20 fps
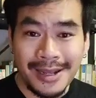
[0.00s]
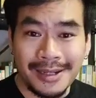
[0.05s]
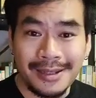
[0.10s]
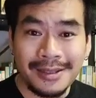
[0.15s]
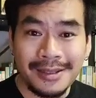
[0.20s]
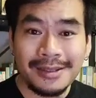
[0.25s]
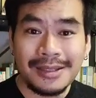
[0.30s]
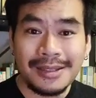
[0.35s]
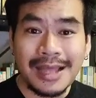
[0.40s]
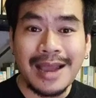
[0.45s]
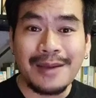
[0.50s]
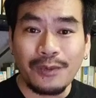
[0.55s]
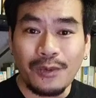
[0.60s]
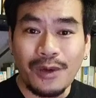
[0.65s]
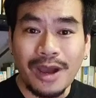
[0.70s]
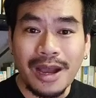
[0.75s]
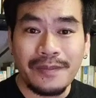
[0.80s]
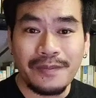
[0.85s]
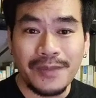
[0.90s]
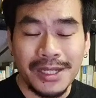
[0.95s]
เห็นตา
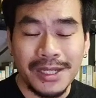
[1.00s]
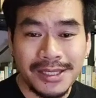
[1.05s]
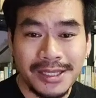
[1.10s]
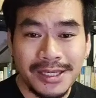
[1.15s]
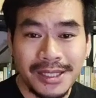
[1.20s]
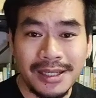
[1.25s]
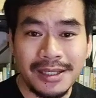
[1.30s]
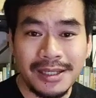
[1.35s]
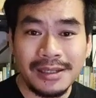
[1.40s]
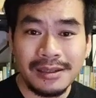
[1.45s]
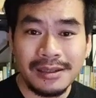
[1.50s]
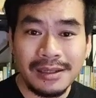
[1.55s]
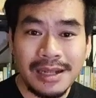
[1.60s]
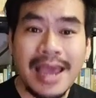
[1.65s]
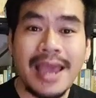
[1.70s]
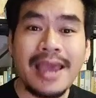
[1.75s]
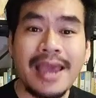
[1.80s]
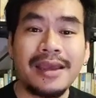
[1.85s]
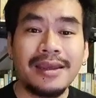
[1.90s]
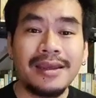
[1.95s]
มความเป็นจริง
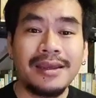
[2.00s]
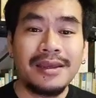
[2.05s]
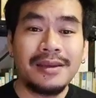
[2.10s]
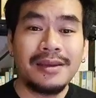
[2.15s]
และ